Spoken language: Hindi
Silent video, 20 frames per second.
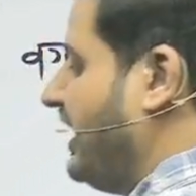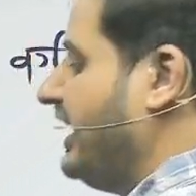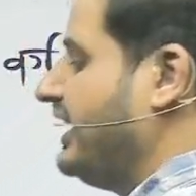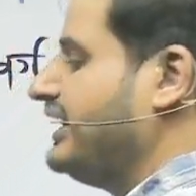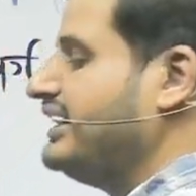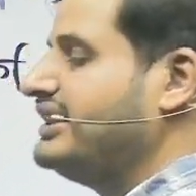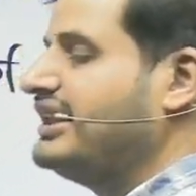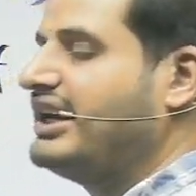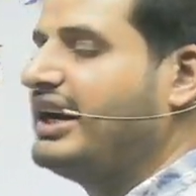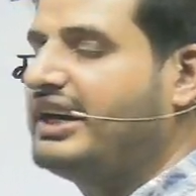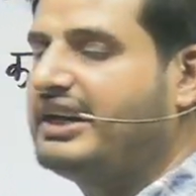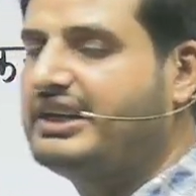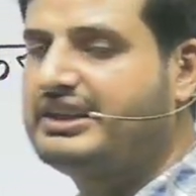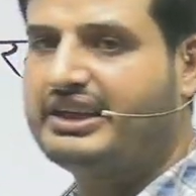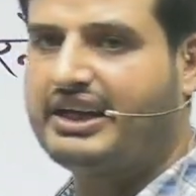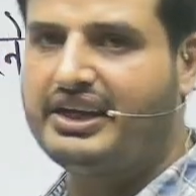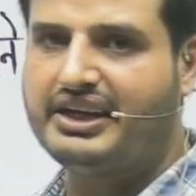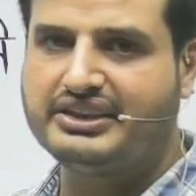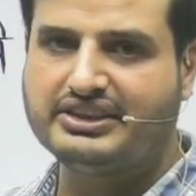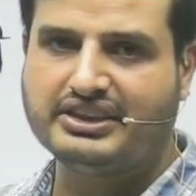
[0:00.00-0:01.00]
की तरह कितने
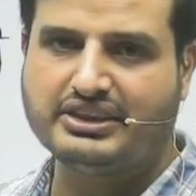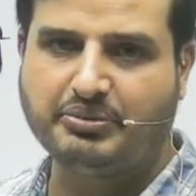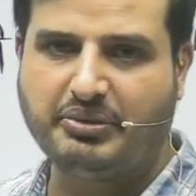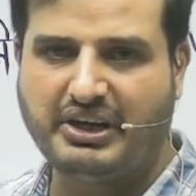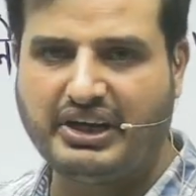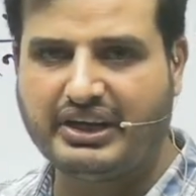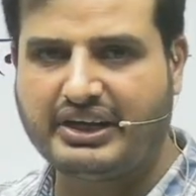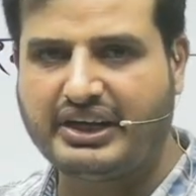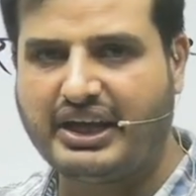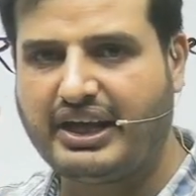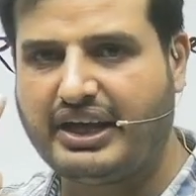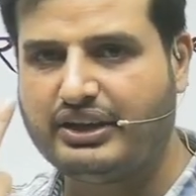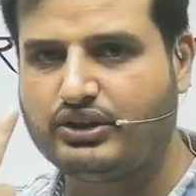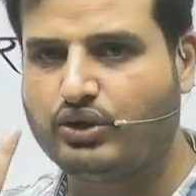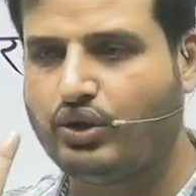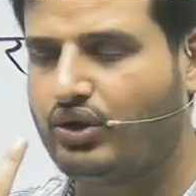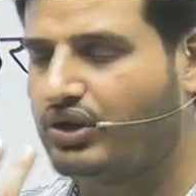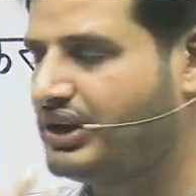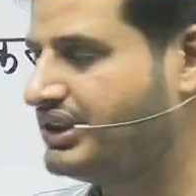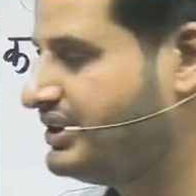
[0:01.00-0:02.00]
डिजिट में लिखेंगे दो
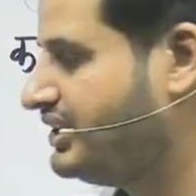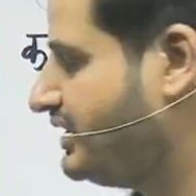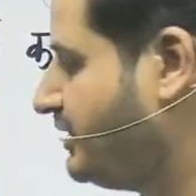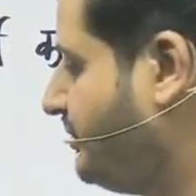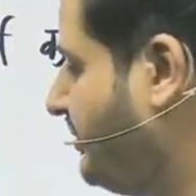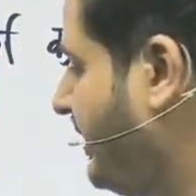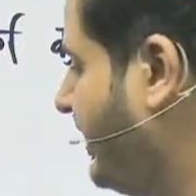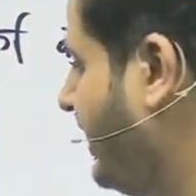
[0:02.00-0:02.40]
डिजिट में